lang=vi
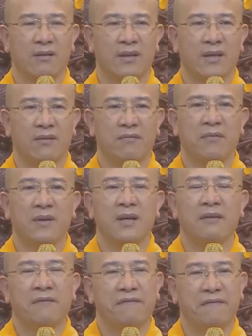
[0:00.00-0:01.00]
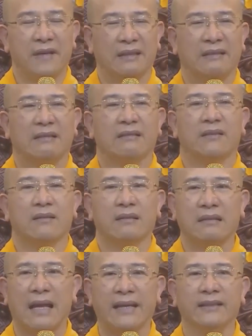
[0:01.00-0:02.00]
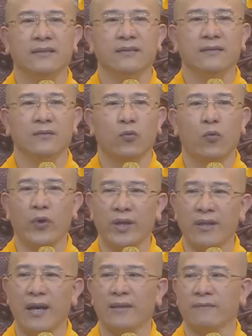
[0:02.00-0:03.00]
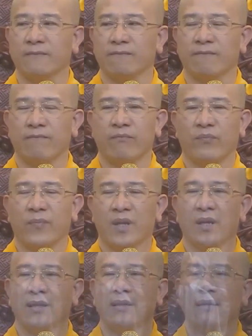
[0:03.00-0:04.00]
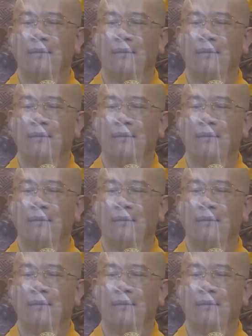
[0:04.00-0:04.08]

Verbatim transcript: Nghe không? Phật, Thánh, Quỷ, Thần, người ta